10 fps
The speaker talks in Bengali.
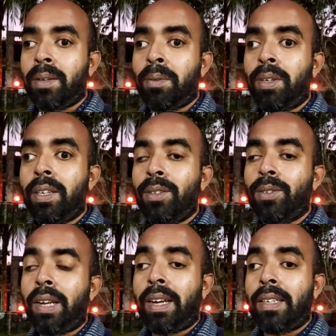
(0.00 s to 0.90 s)
এবং
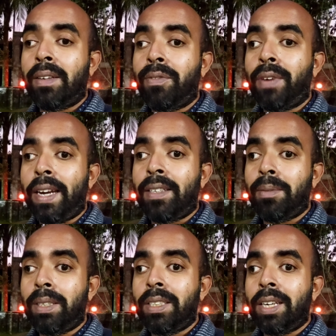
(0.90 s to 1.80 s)
কিটো ডায়েটে
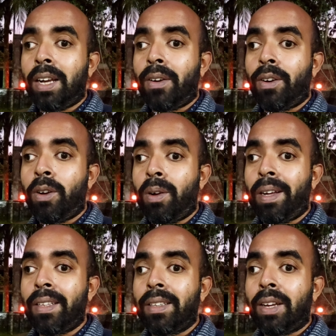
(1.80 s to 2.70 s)
ফ্যাটই বেশি খাওয়া
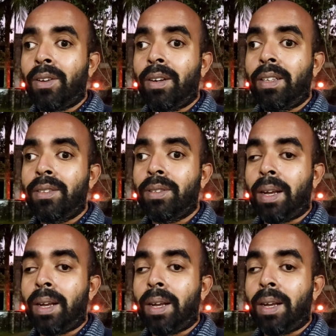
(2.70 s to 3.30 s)
হয় তাহলে